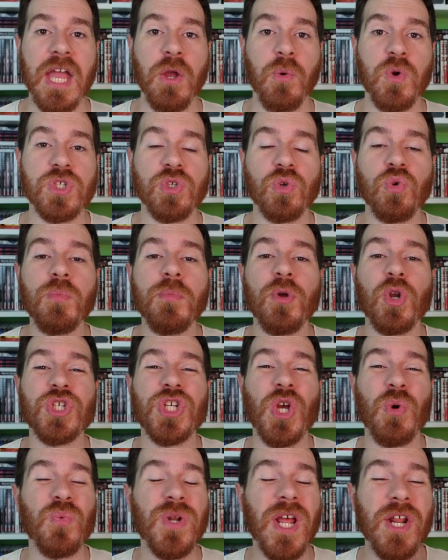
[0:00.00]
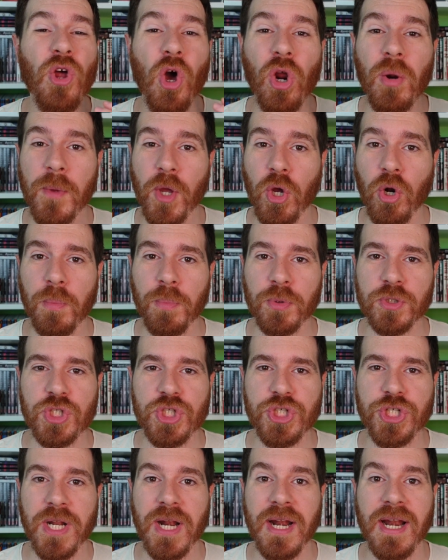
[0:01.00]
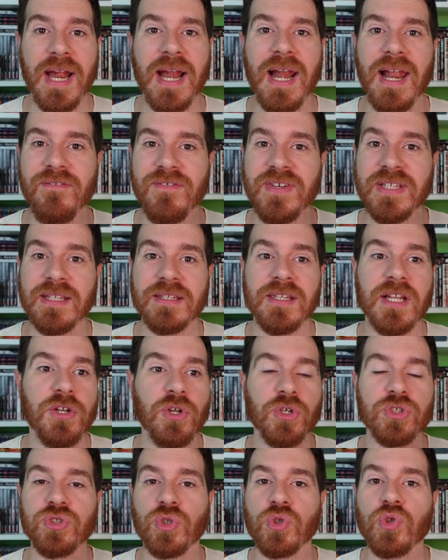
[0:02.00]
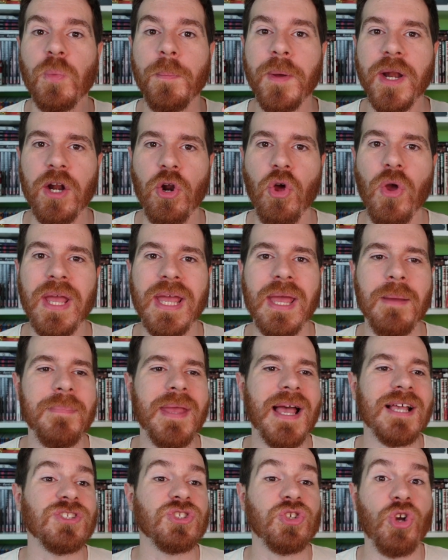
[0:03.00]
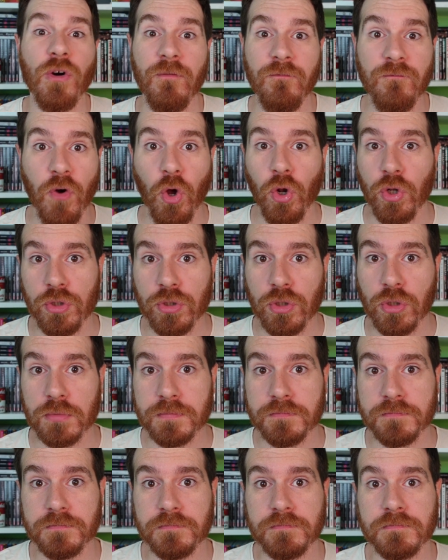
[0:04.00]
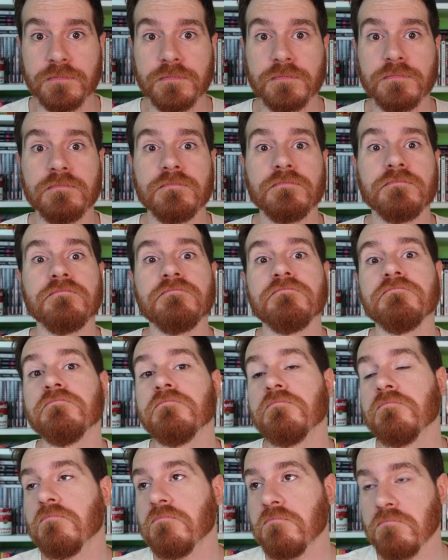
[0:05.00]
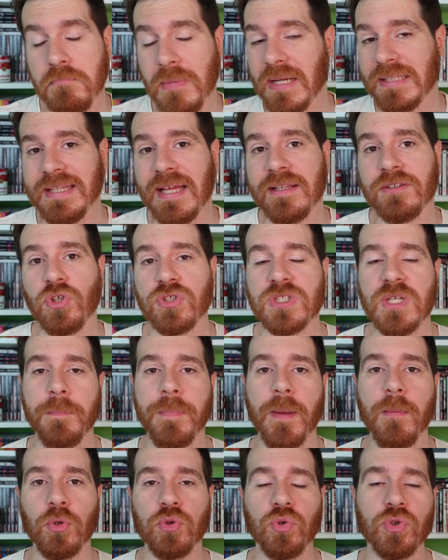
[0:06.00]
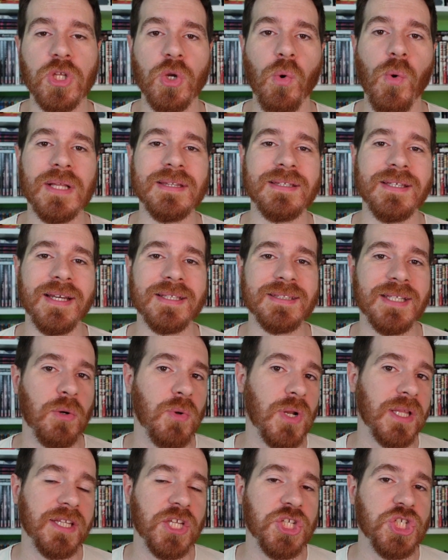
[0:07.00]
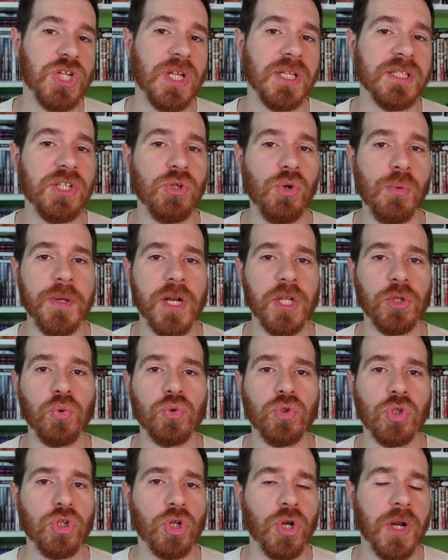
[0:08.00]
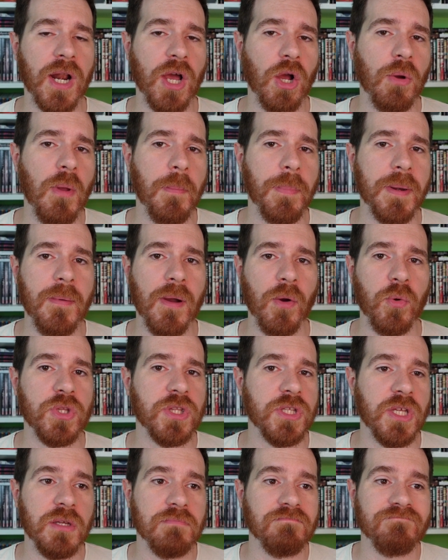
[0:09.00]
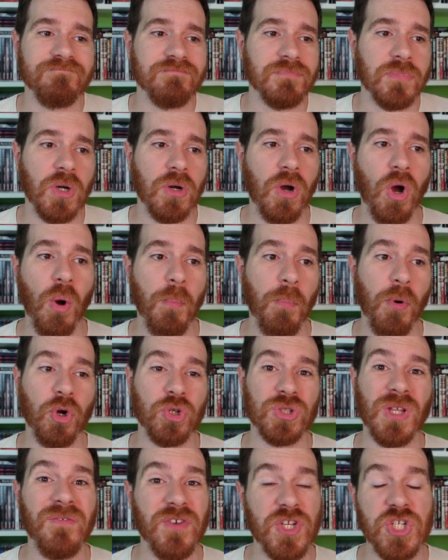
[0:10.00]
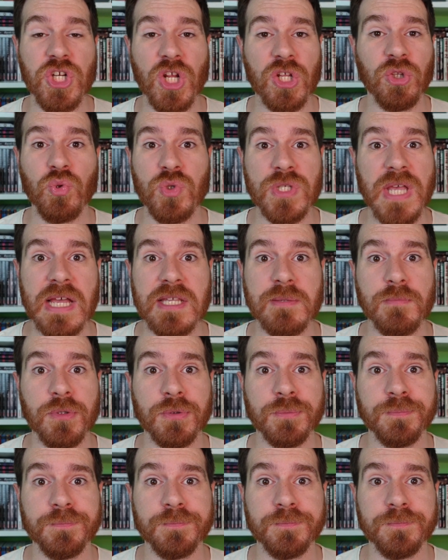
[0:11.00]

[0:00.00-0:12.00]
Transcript: E in questo numero c'è un enorme colpo di scena nella vita del nostro supereroe che mi ha sconvolto. Ma tanto sappiamo tutti quanti che tra una decina di numeri tutto tornerà come prima, quindi ho poco da fingere entusiasmo.